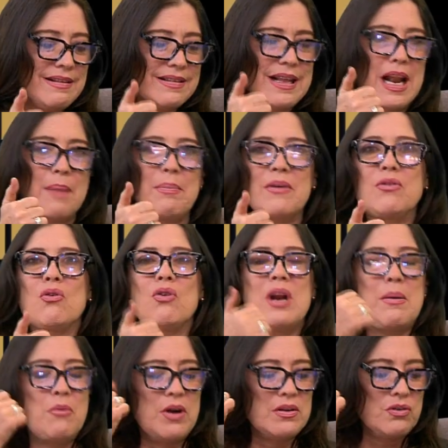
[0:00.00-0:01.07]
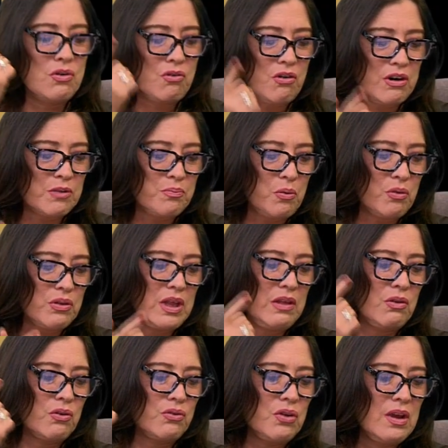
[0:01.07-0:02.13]
se la pasó con amores no
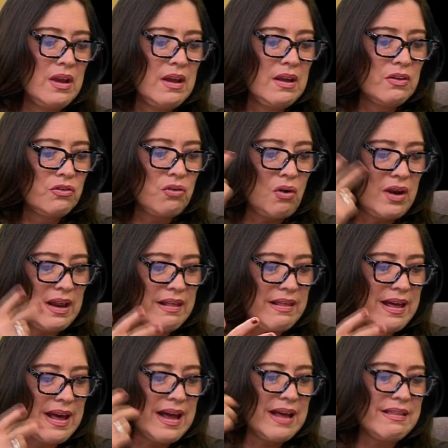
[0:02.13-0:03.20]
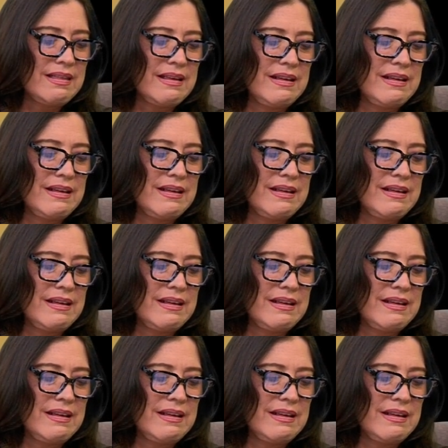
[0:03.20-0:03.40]
correspondidos, soledad,